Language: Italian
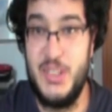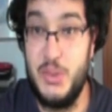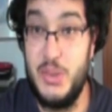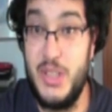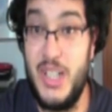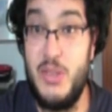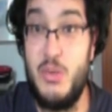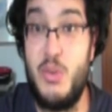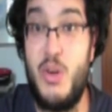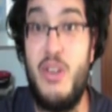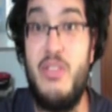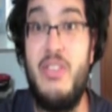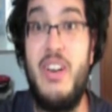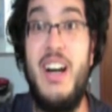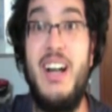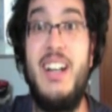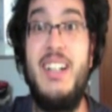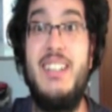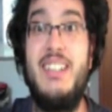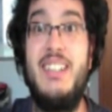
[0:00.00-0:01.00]
ad una
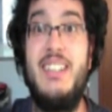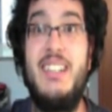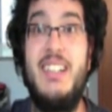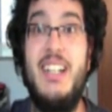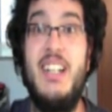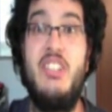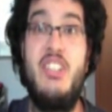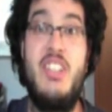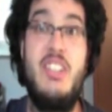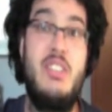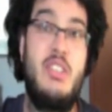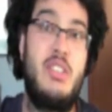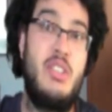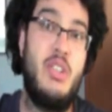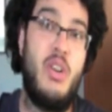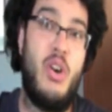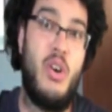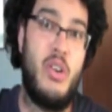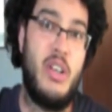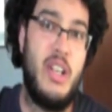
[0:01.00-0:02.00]
nuova eh,
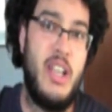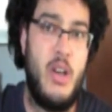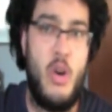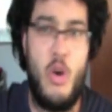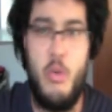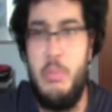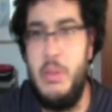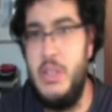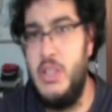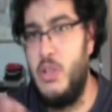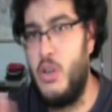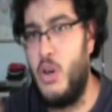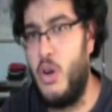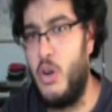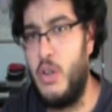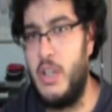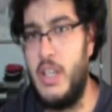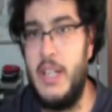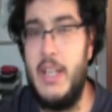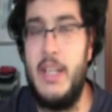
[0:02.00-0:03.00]
recensione,
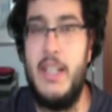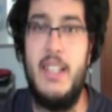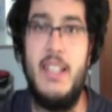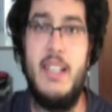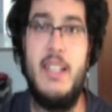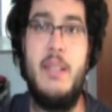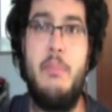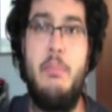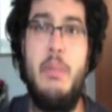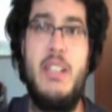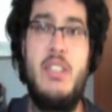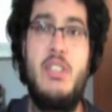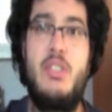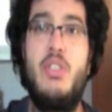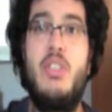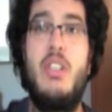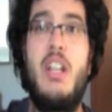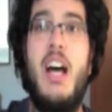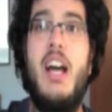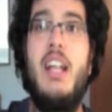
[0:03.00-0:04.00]
opinione eh,
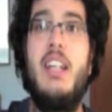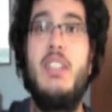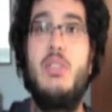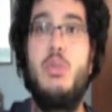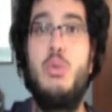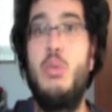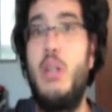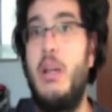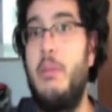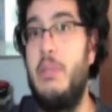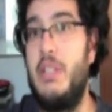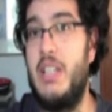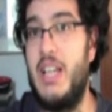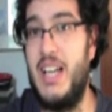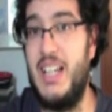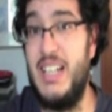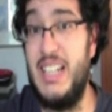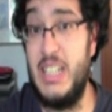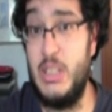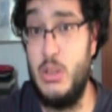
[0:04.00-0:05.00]
personale su una
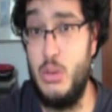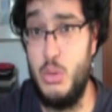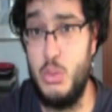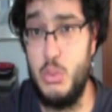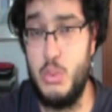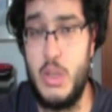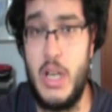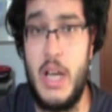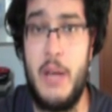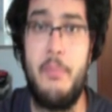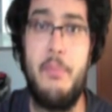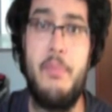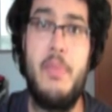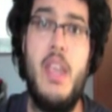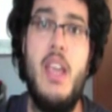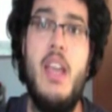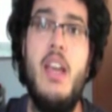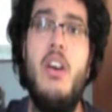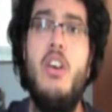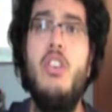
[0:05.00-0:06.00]
mia lettura.
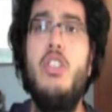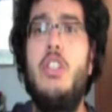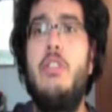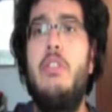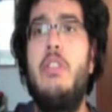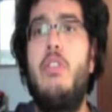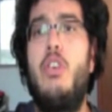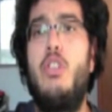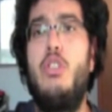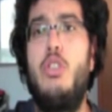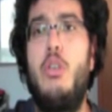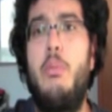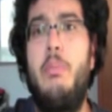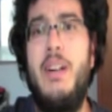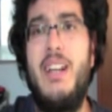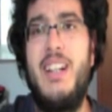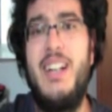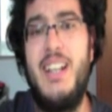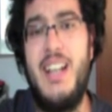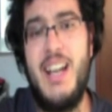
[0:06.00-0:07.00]
Oggi vi voglio
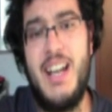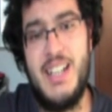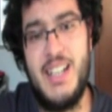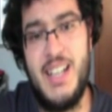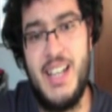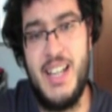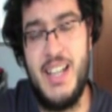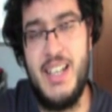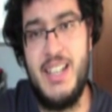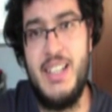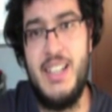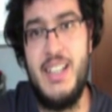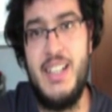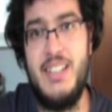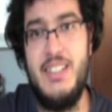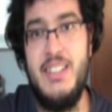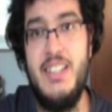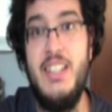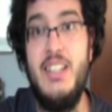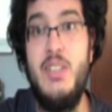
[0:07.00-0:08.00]
parlare
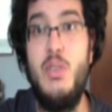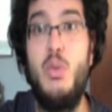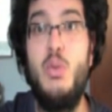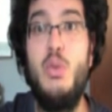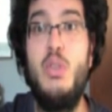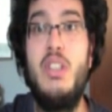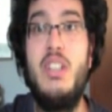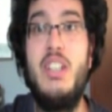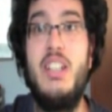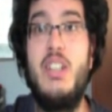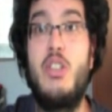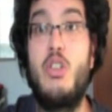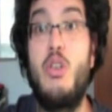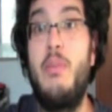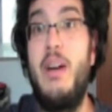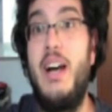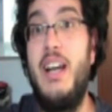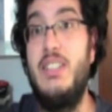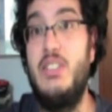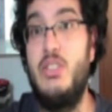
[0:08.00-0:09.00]
eh, di un
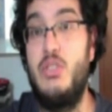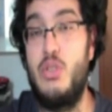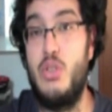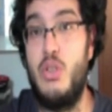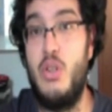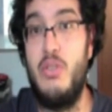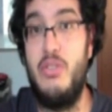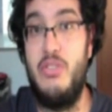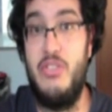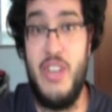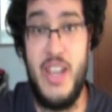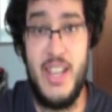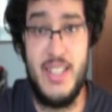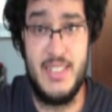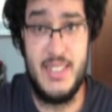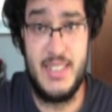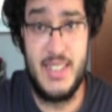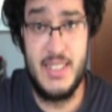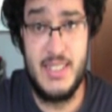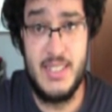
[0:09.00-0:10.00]
romanzo
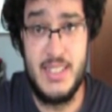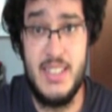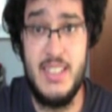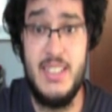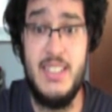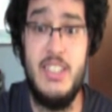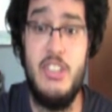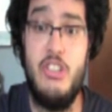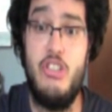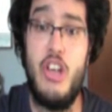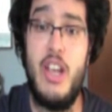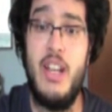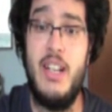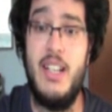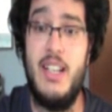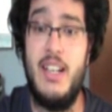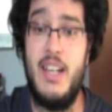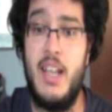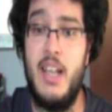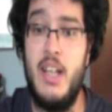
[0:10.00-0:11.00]
fantasy di
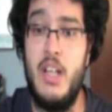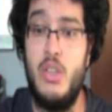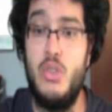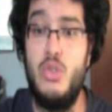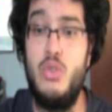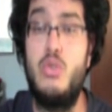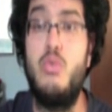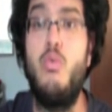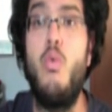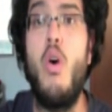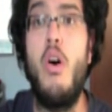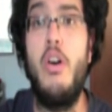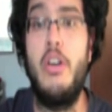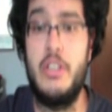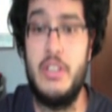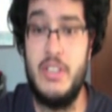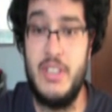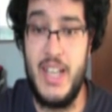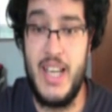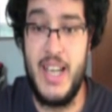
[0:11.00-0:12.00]
genere
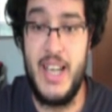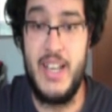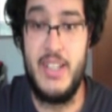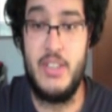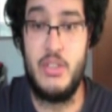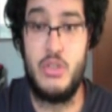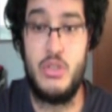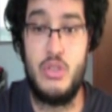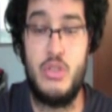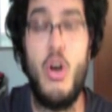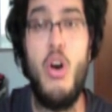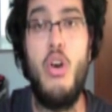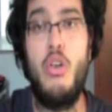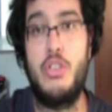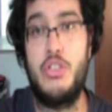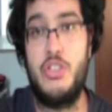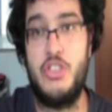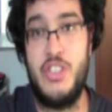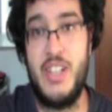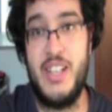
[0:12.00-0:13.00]
Sword e
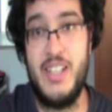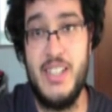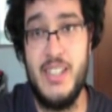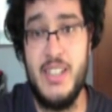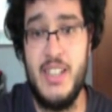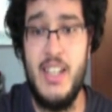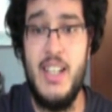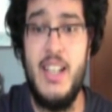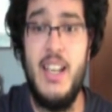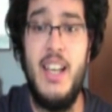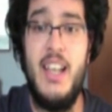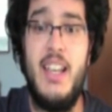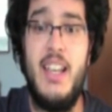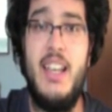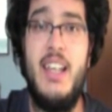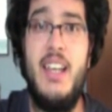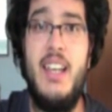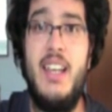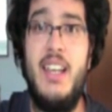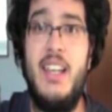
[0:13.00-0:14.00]
Sorcery
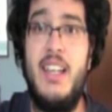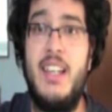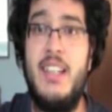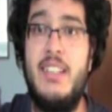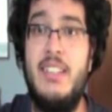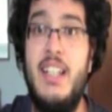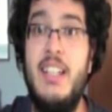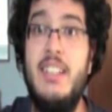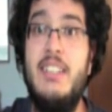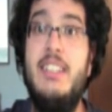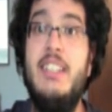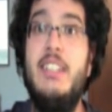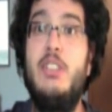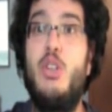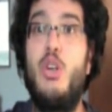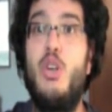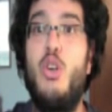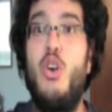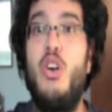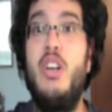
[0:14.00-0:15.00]
eh, dal
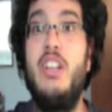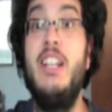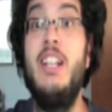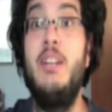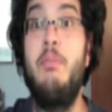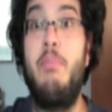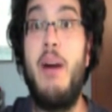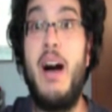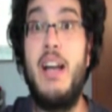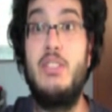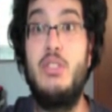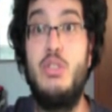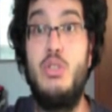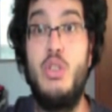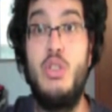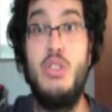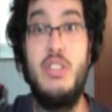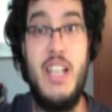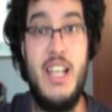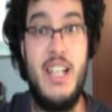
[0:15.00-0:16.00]
titolo Il
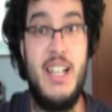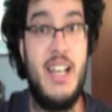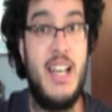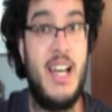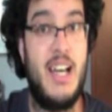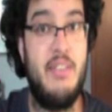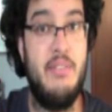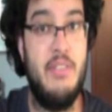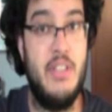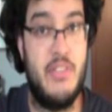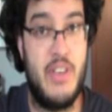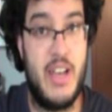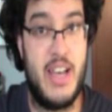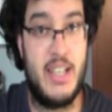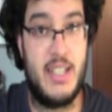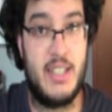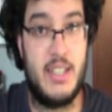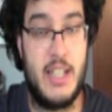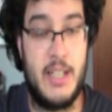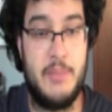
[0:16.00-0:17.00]
patto della
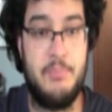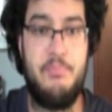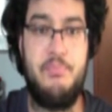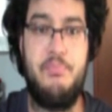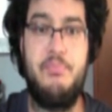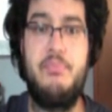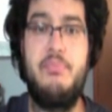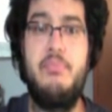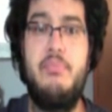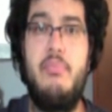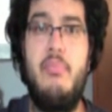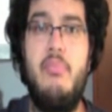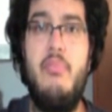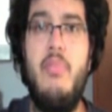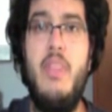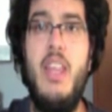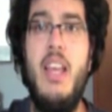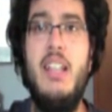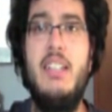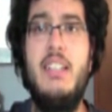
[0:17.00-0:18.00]
viverna
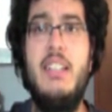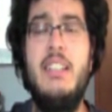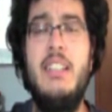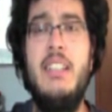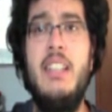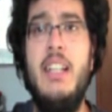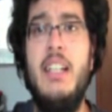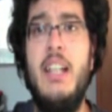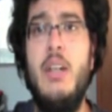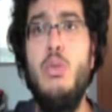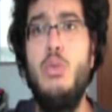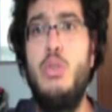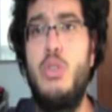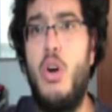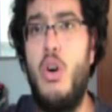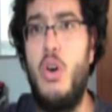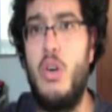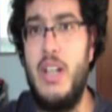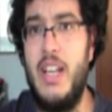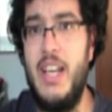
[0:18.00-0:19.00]

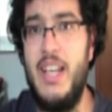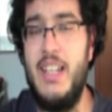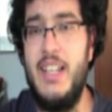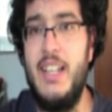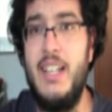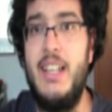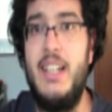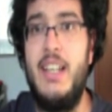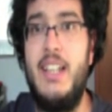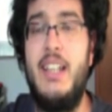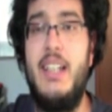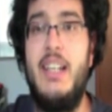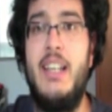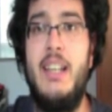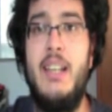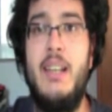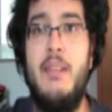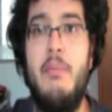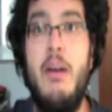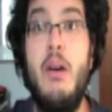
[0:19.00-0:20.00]
dell'autore
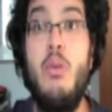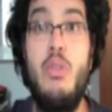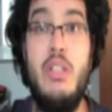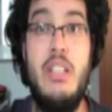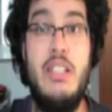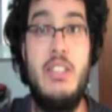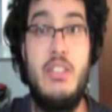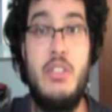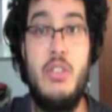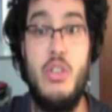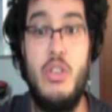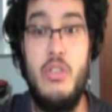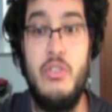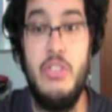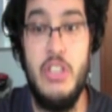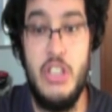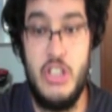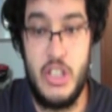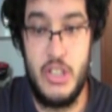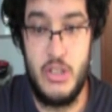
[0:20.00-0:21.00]
eh,
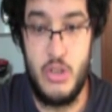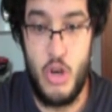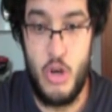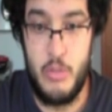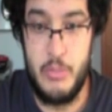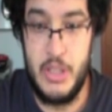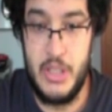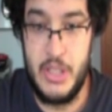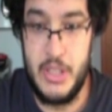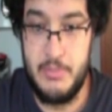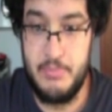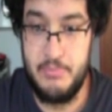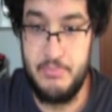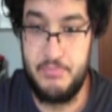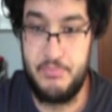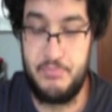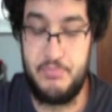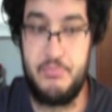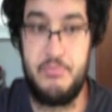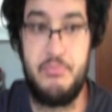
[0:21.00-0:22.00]
Maurizio
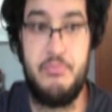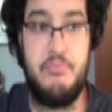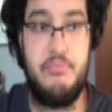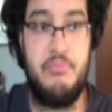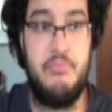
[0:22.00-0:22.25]
Vicedomini.